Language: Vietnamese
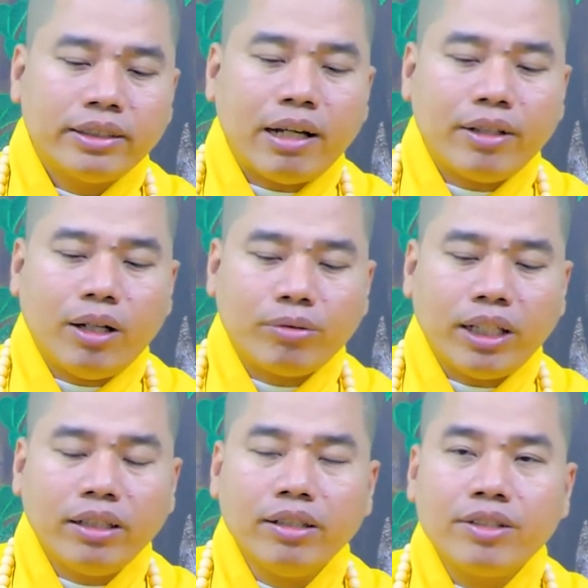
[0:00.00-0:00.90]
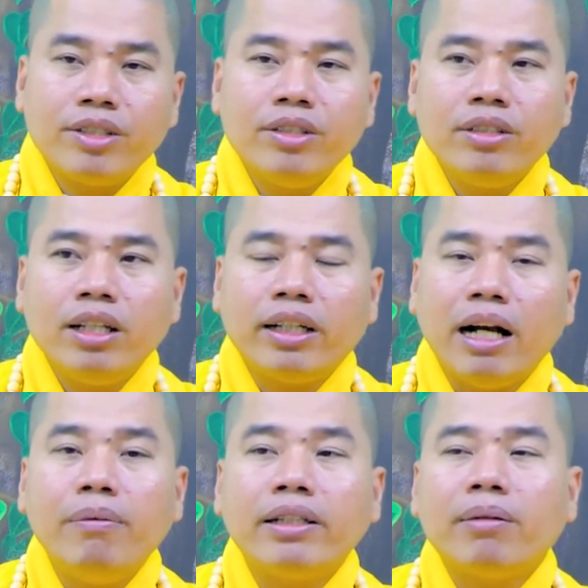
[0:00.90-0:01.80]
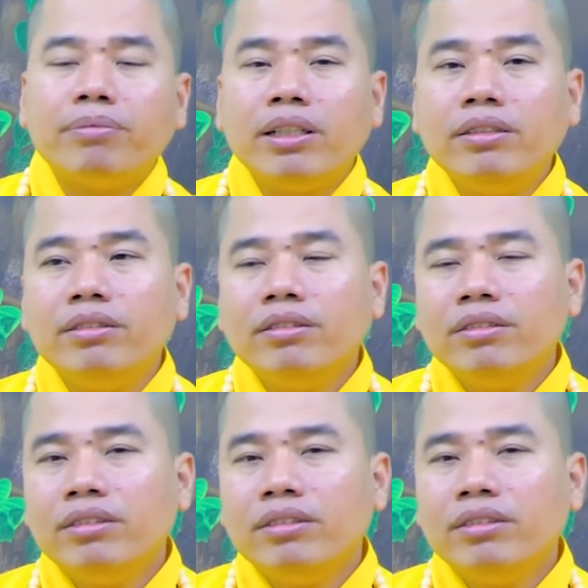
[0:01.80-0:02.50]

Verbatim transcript: sau này đọc sách người xưa nên cởi mở tâm tư.